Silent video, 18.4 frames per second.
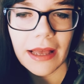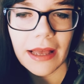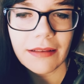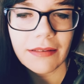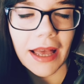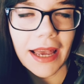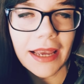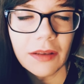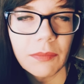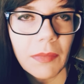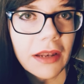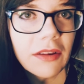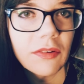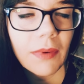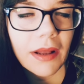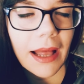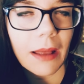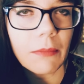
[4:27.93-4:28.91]
es reicht
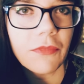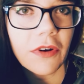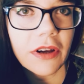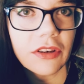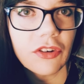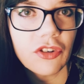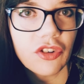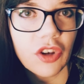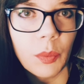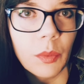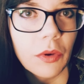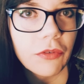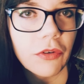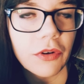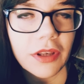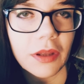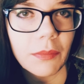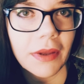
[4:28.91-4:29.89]
manchmal einfach die Stimme
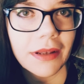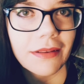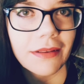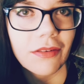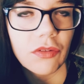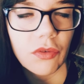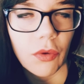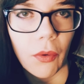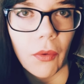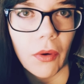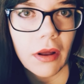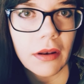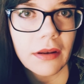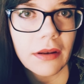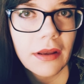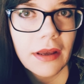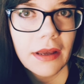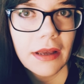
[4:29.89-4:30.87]
von jemandem zu
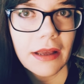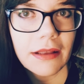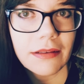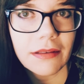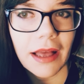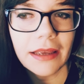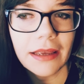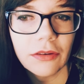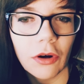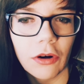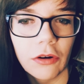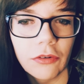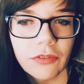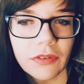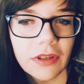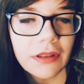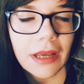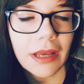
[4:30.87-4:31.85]
hören. Es reicht
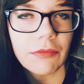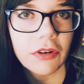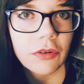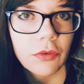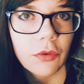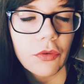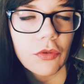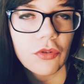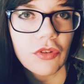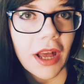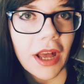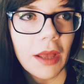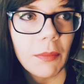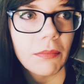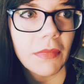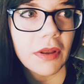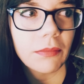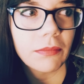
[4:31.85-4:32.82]
oft nicht einfach nur zu
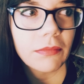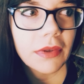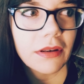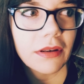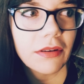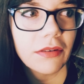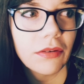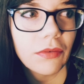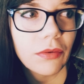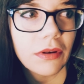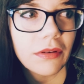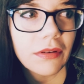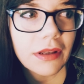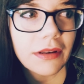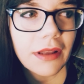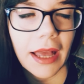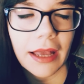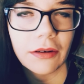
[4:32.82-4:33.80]
schreiben, man, man das ist so
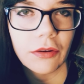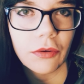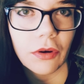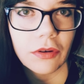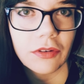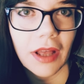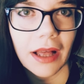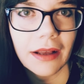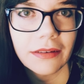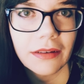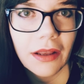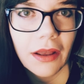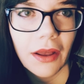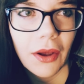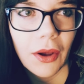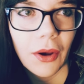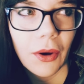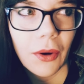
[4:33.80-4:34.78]
dieser direkte Kontakt.
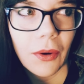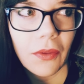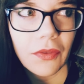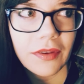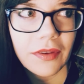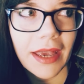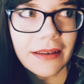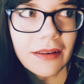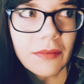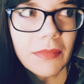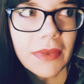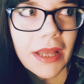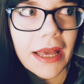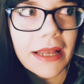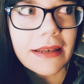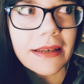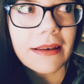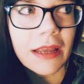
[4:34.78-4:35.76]
Und ich hätte
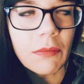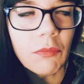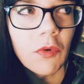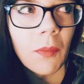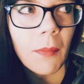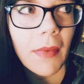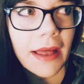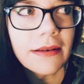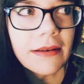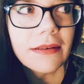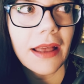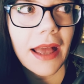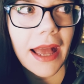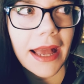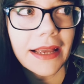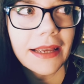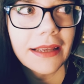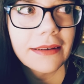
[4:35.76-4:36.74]
mir in dem Moment
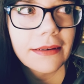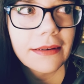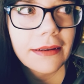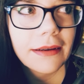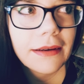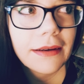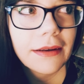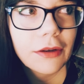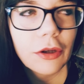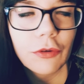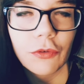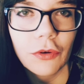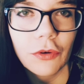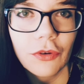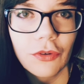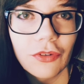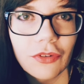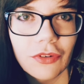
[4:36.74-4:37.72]
echt
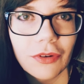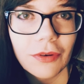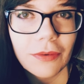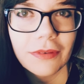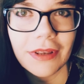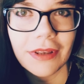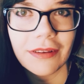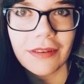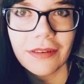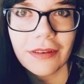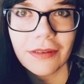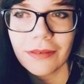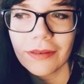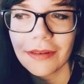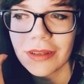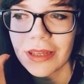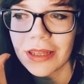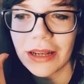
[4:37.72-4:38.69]
gewünscht, dass ich
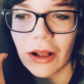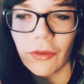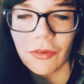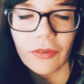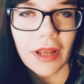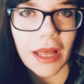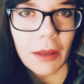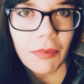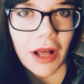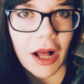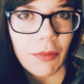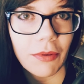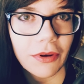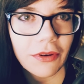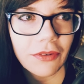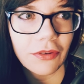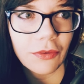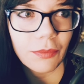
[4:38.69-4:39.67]
genau so eine App
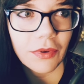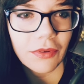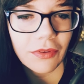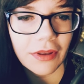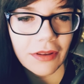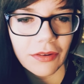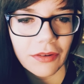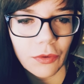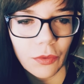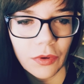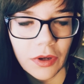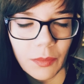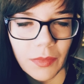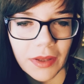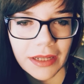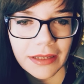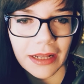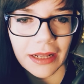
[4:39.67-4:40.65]
habe, dass ich mit, dass ich
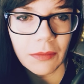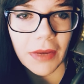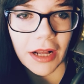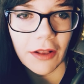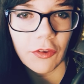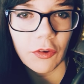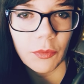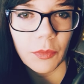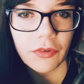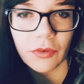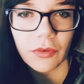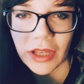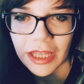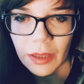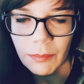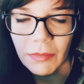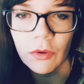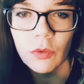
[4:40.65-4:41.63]
ohne mir Gedanken machen zu müssen,
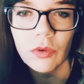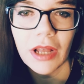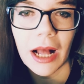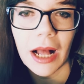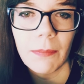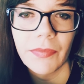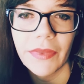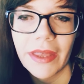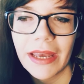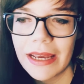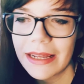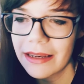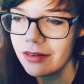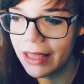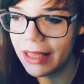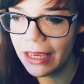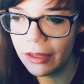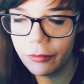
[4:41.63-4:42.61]
okay, ich habe mein Guthaben,
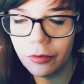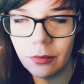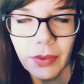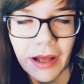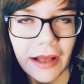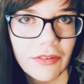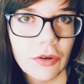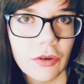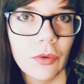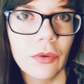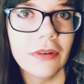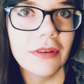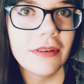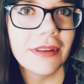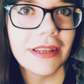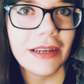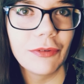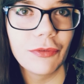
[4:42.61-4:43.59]
das reicht für ein paar
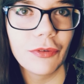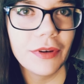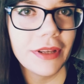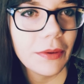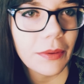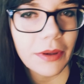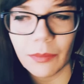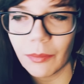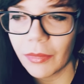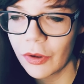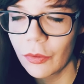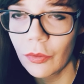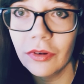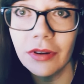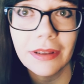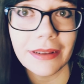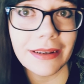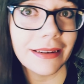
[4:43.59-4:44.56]
Sekunden telefonieren oder eine
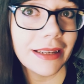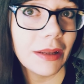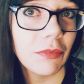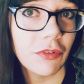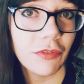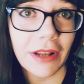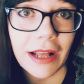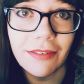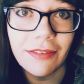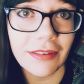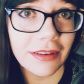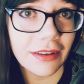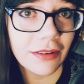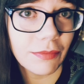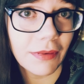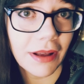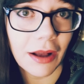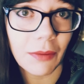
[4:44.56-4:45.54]
Minute, je nachdem, wie fleißig
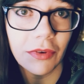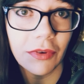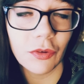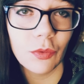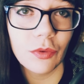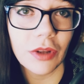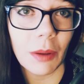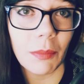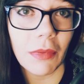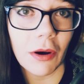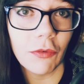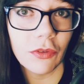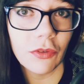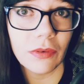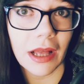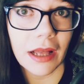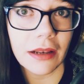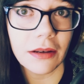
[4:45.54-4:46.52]
ich war, um das Guthaben
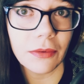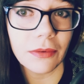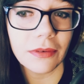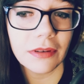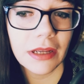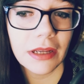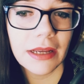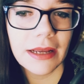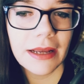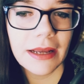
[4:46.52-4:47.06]
aufzuladen. Und